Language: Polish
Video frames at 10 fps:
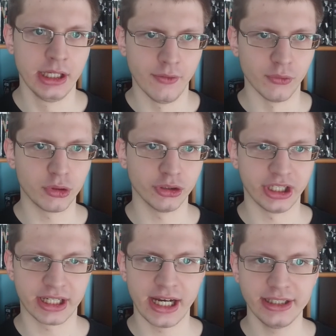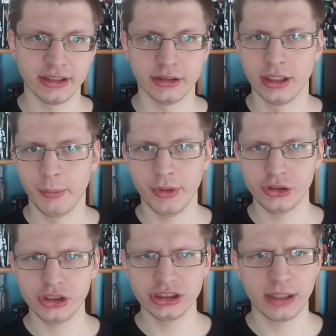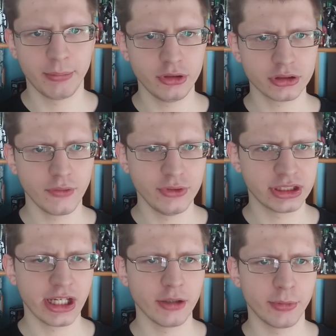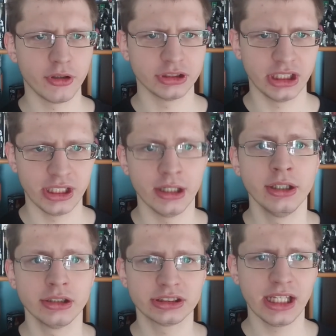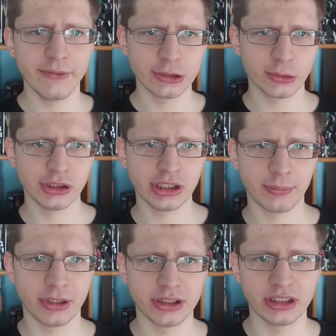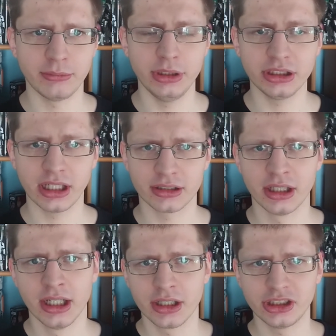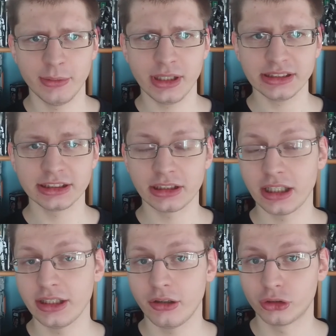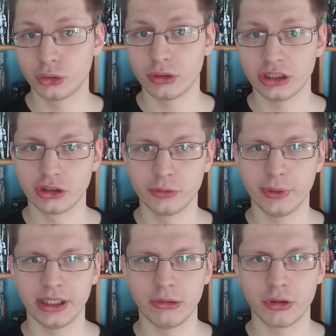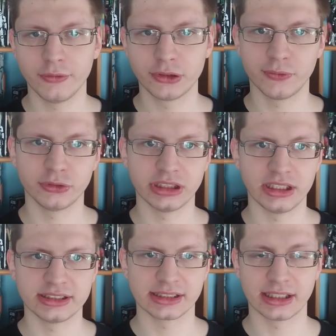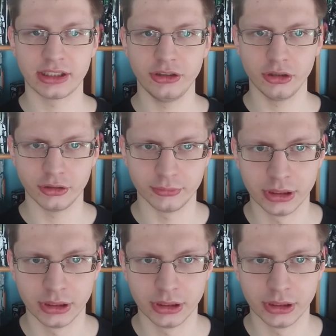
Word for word: Wuko Drakainen, mężczyzna polsko-fińskiego pochodzenia, zostaje wysłany na planetę Midgard, gdzie ma za zadanie odszukać grupę naukowców uznanych za zaginioną.